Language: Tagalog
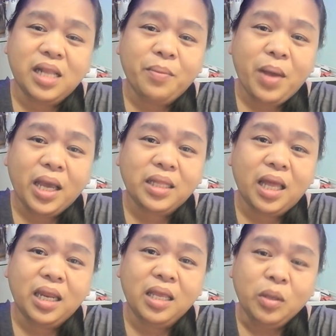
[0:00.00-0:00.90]
na
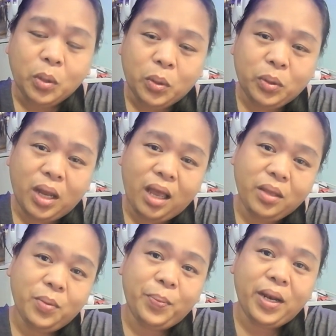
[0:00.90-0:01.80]
makita ninyo na
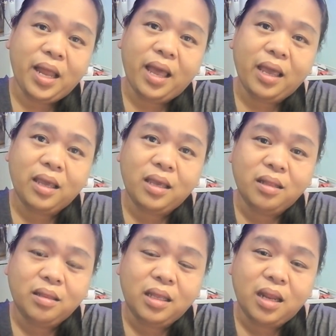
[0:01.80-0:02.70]
kayo pala ay
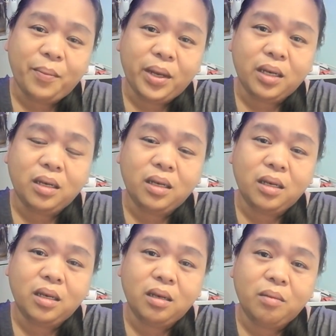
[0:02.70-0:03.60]
hindi naman
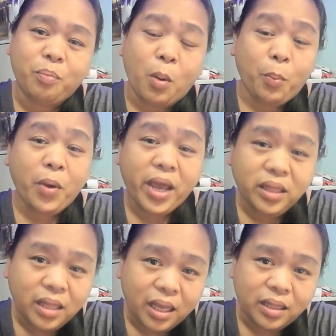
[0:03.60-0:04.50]
po
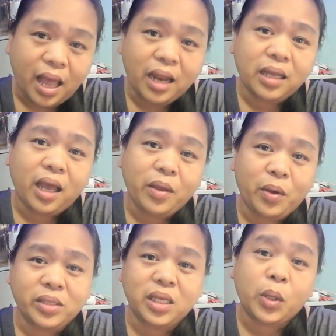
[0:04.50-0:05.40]
pwede dahil
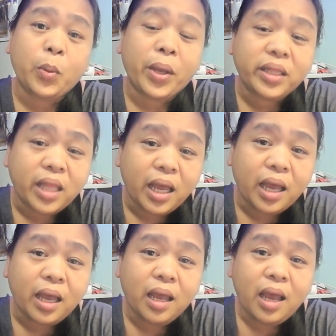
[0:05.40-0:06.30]
kayo ay 50
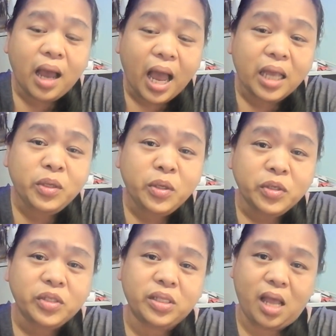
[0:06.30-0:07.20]

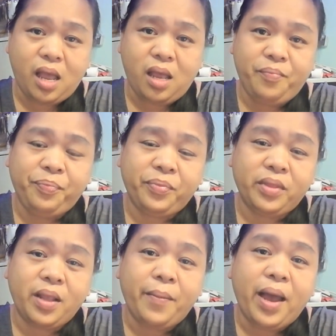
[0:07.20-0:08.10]
anyos na,
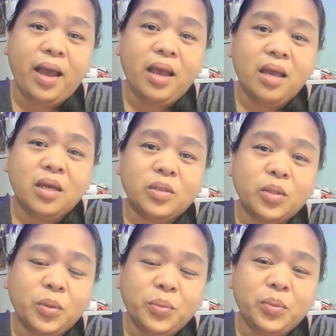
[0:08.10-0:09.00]
'di ba?
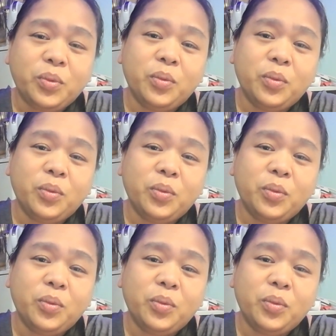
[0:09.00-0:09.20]
So